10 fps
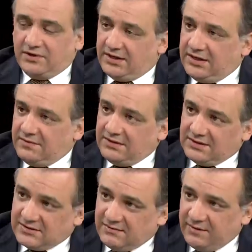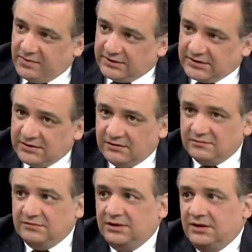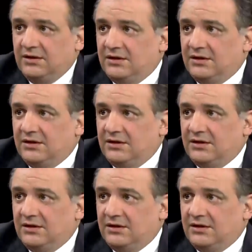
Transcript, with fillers: en un régimen de semi-explotación